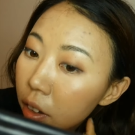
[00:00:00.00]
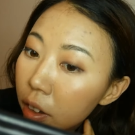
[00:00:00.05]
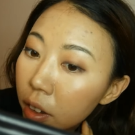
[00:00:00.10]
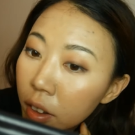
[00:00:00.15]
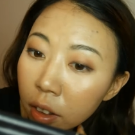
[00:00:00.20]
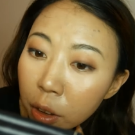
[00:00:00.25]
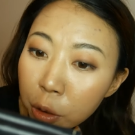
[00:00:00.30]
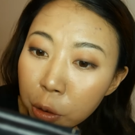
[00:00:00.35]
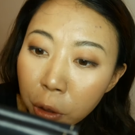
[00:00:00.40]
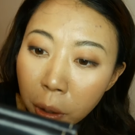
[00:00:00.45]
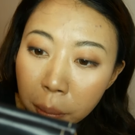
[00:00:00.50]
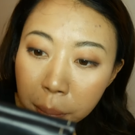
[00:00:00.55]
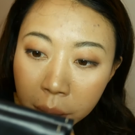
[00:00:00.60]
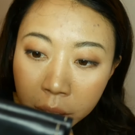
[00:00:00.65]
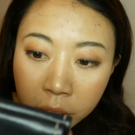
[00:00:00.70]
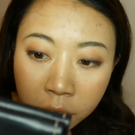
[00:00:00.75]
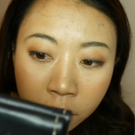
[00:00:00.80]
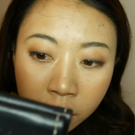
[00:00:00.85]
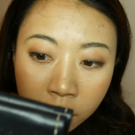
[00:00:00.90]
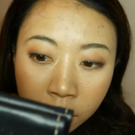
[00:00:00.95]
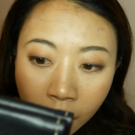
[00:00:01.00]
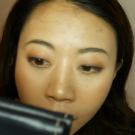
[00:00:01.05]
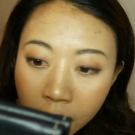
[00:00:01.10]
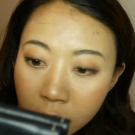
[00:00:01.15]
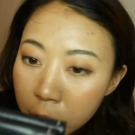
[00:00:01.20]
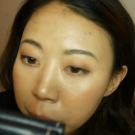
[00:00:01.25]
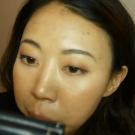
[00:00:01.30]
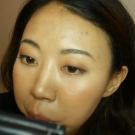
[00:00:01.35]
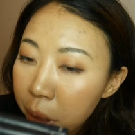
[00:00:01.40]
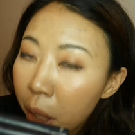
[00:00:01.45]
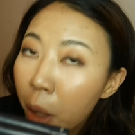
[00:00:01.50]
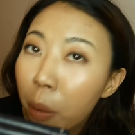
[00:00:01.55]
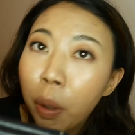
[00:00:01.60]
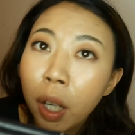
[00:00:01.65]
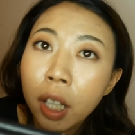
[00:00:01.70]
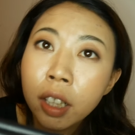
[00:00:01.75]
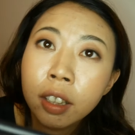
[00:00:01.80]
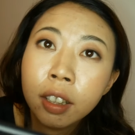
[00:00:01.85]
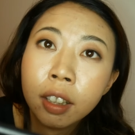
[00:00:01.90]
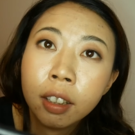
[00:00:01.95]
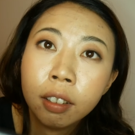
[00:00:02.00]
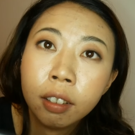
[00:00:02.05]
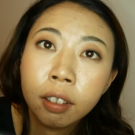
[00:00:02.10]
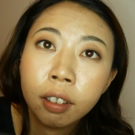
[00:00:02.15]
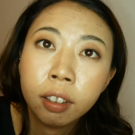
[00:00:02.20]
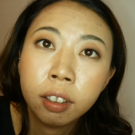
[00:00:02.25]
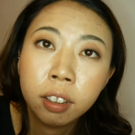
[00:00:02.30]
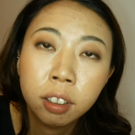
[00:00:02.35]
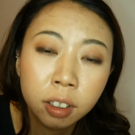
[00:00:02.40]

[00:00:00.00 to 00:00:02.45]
整个妆面其实还是比较完整的，